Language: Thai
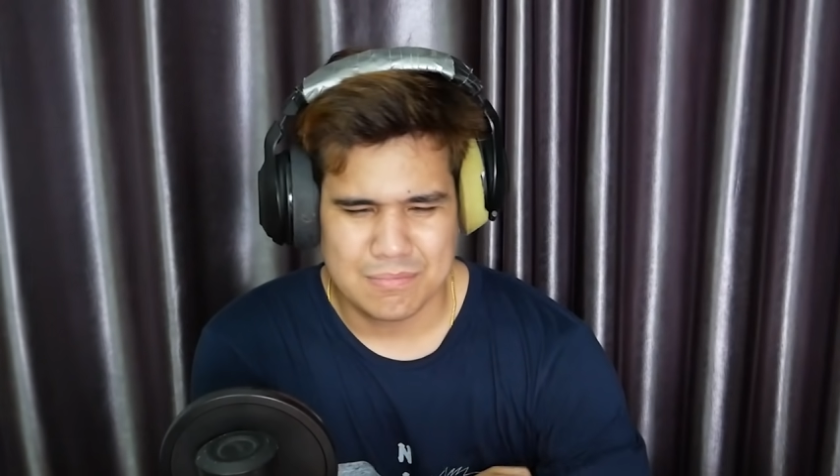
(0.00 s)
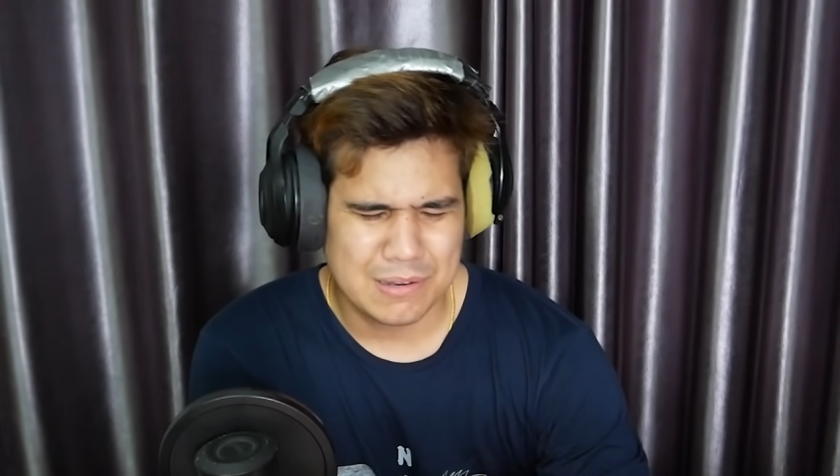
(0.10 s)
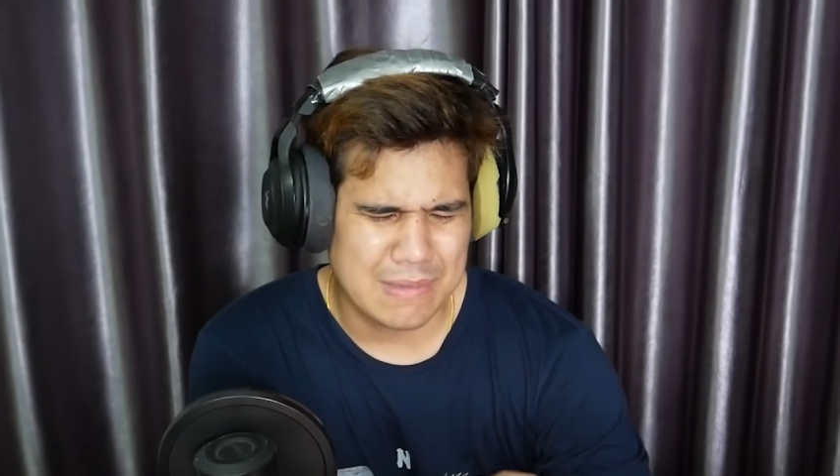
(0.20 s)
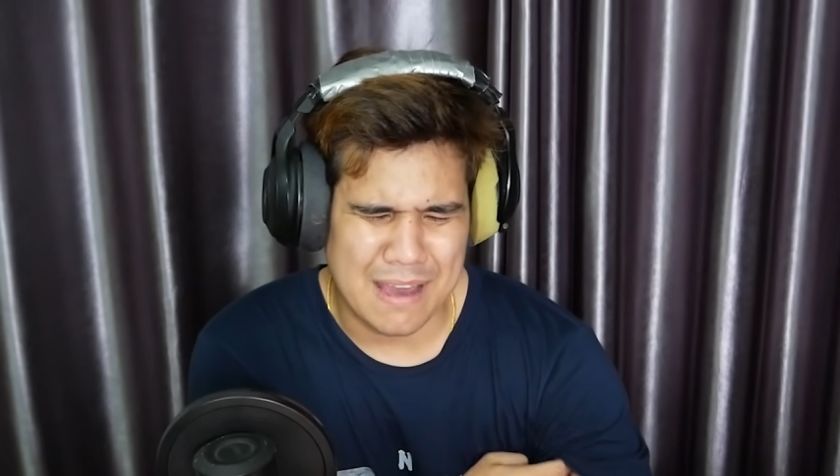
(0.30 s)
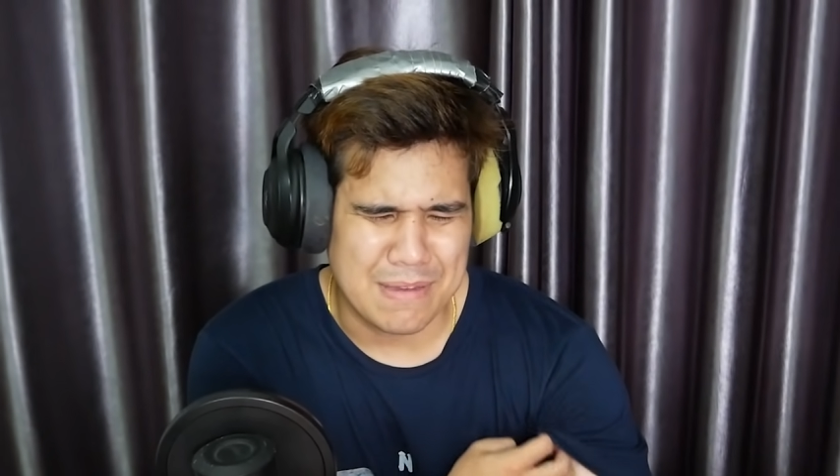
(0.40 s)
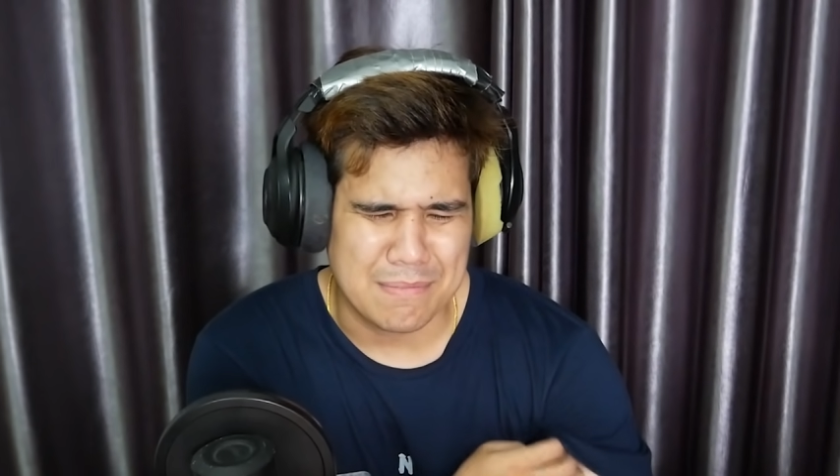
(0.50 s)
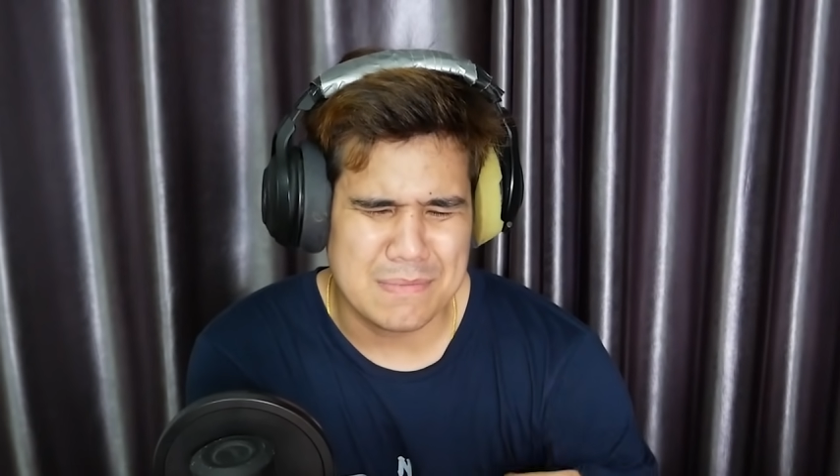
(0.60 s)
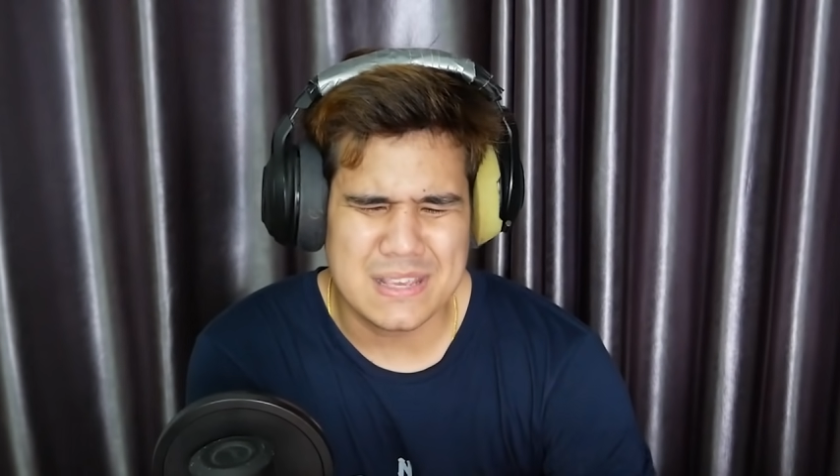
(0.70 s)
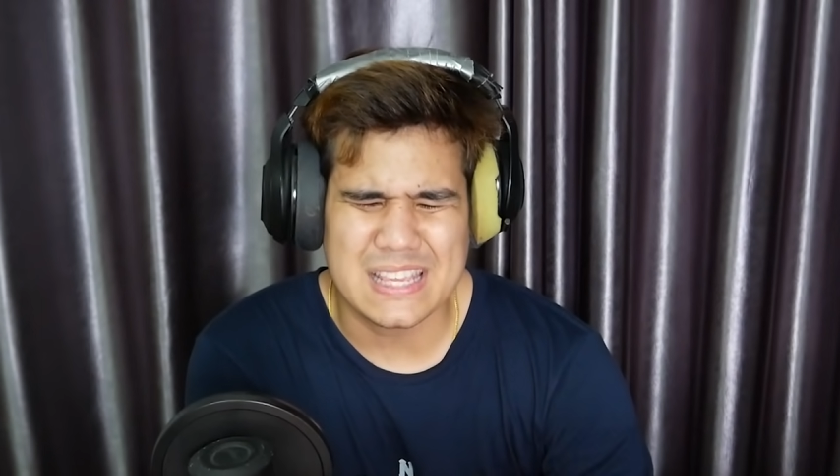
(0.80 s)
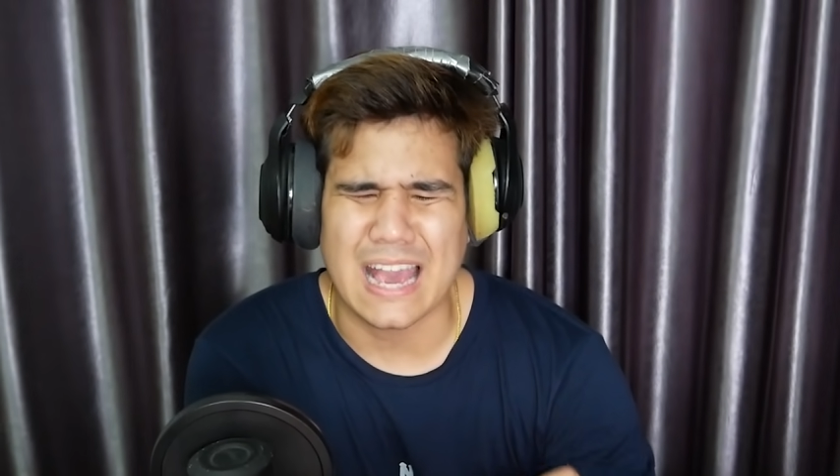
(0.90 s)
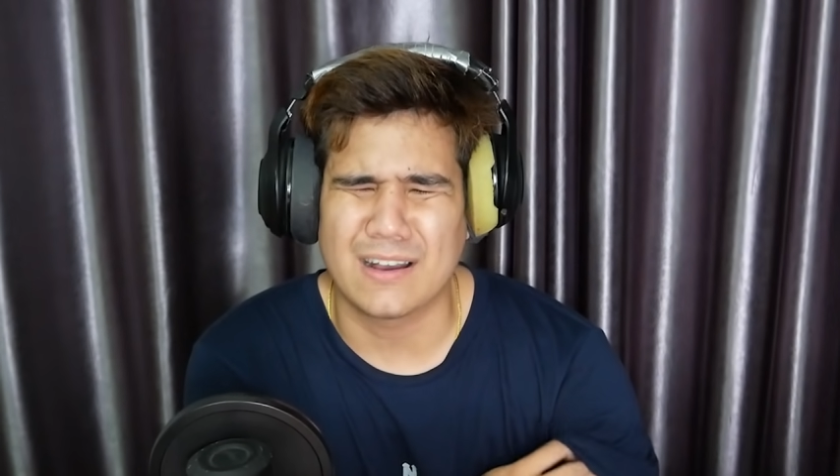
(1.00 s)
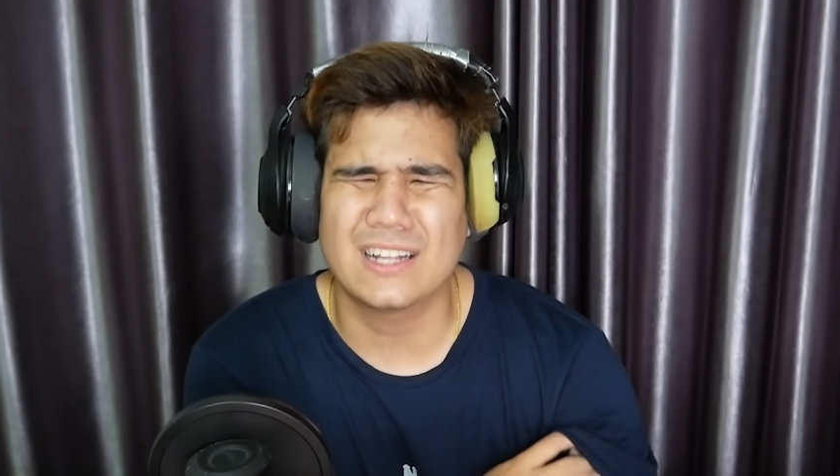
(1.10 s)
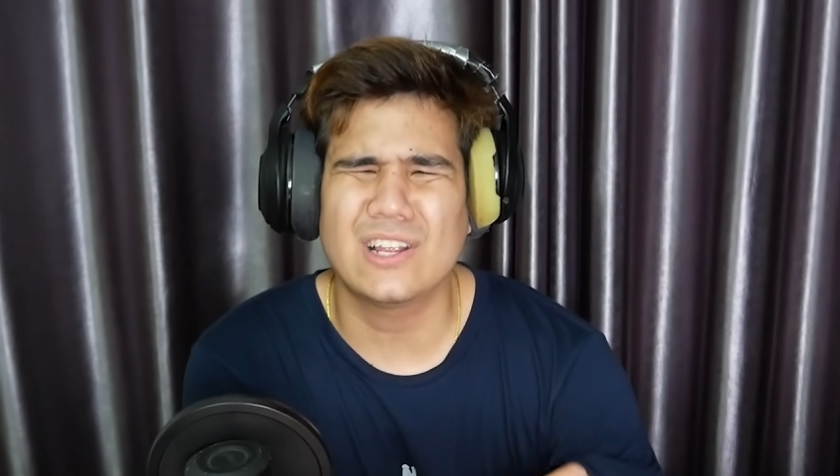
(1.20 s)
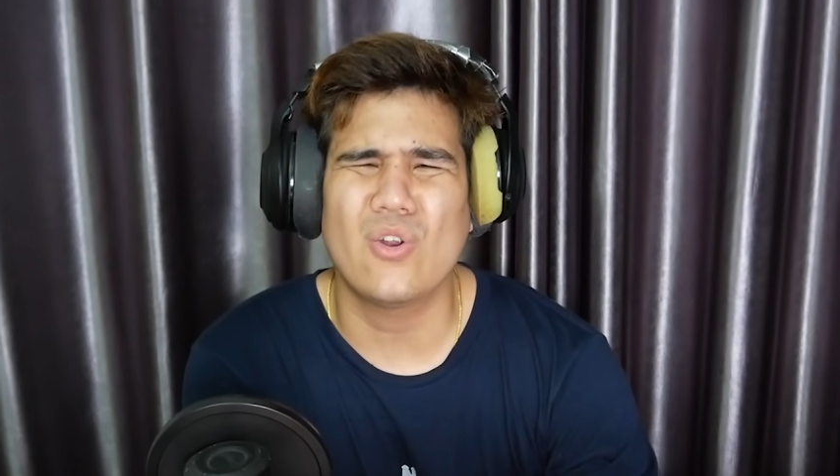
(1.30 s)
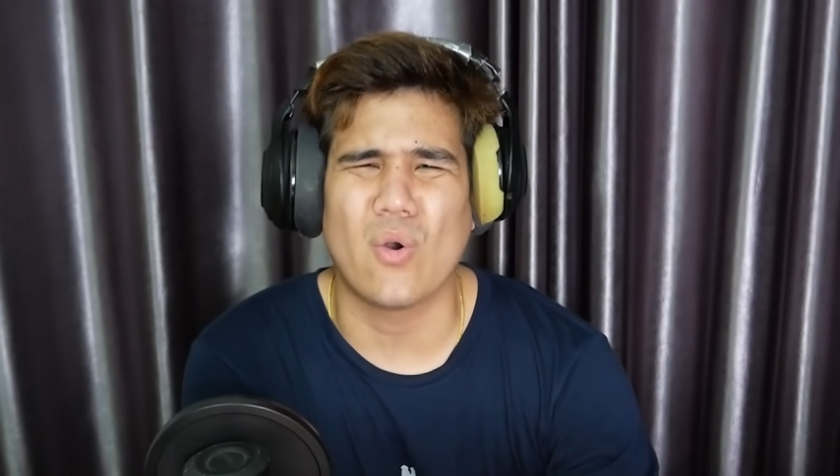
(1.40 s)
มึงมาแบบไม่มีเสียง
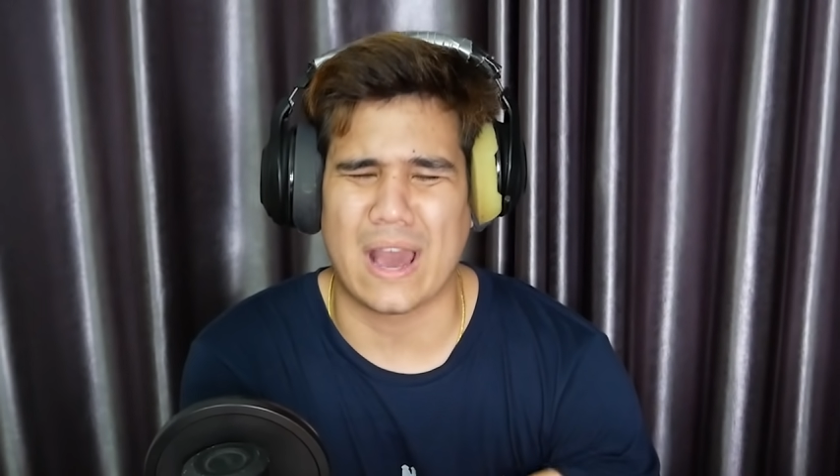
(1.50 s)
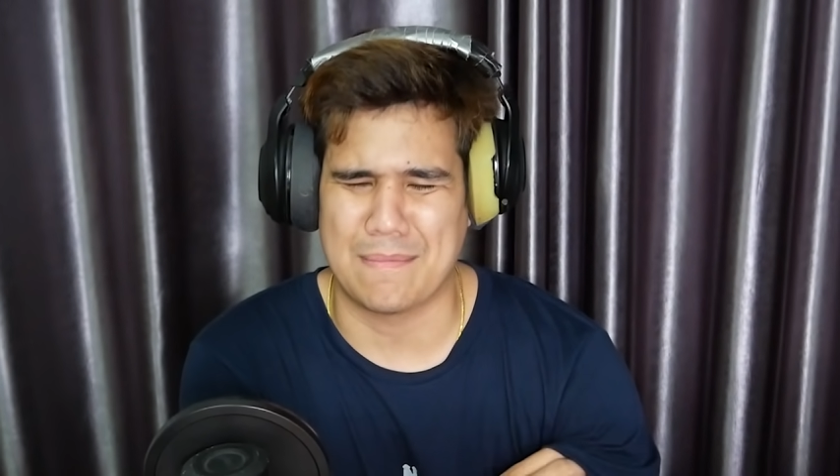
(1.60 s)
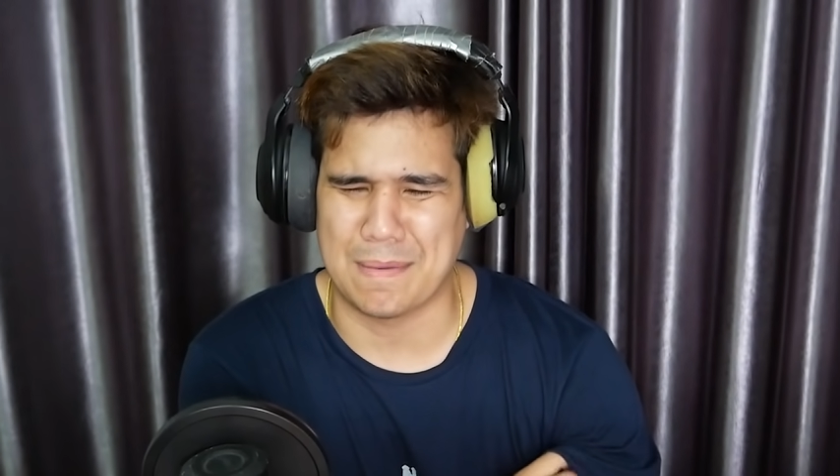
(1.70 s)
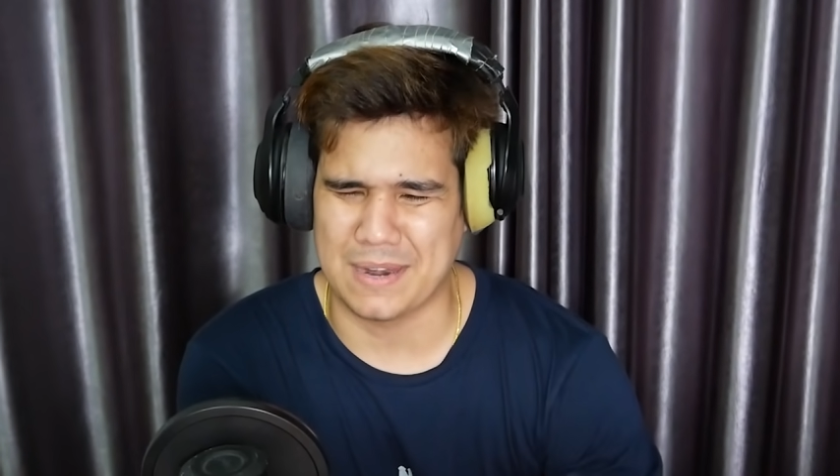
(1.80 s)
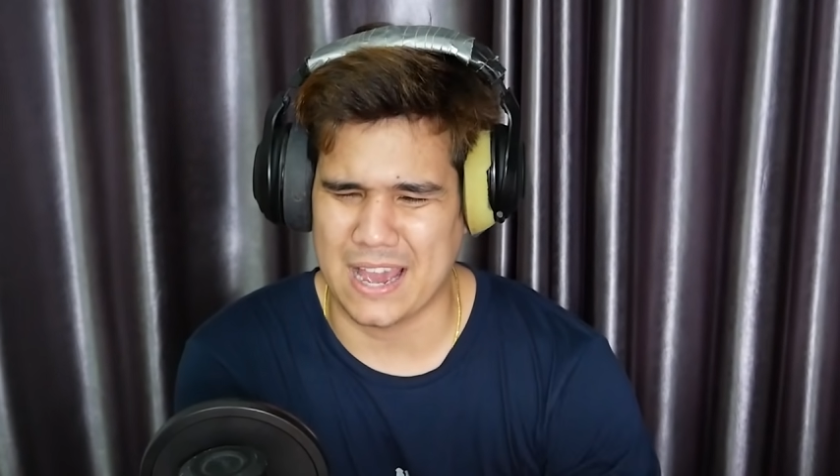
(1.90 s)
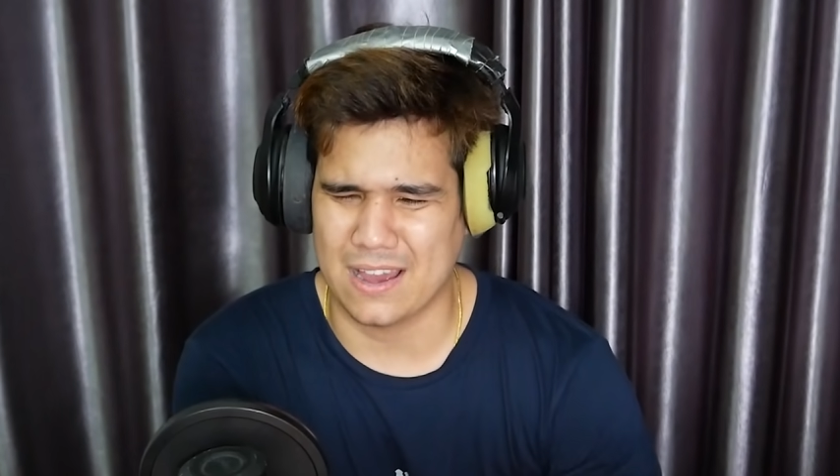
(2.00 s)
ก็ตลกอะ่ะ แบบเนี้